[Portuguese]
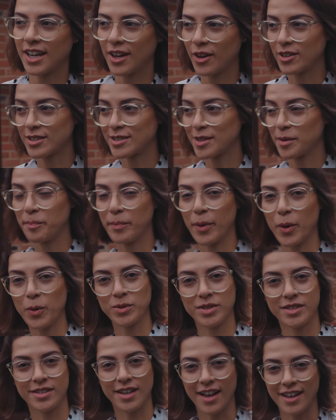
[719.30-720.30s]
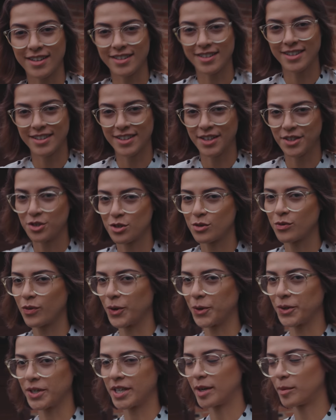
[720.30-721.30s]
nossa pousada que a gente
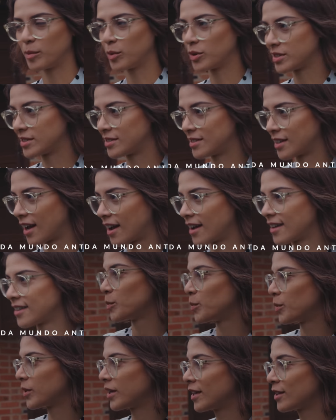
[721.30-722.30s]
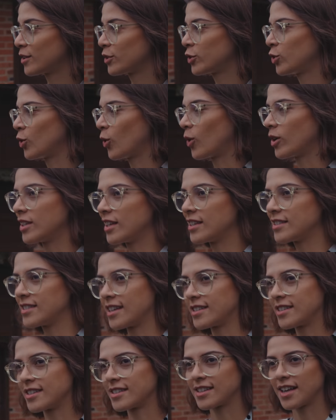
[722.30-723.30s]
falou que ia mostrar, porque todas
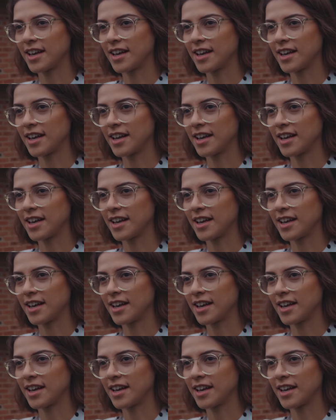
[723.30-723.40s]
essas